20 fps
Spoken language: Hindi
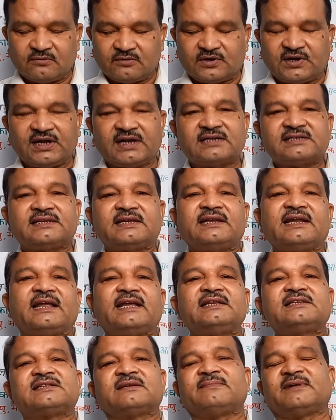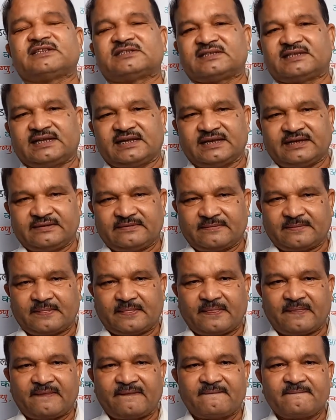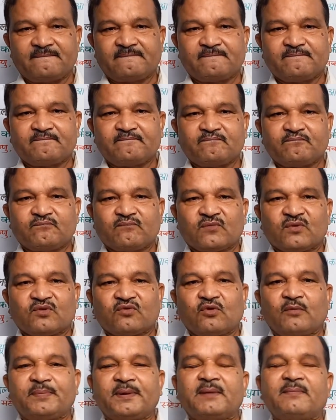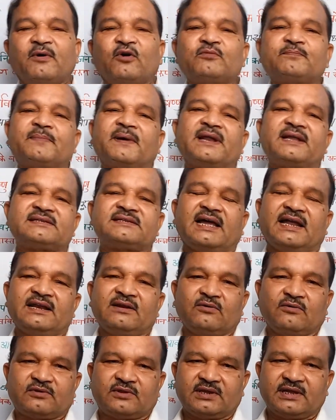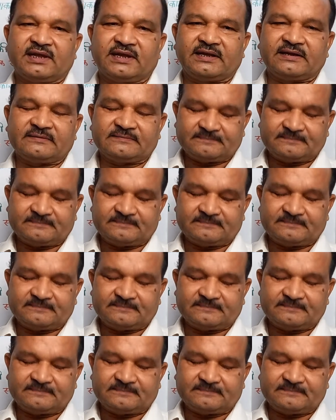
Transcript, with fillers: को ठीक से नहीं समझते तो फिर बहुत परेशानी होती है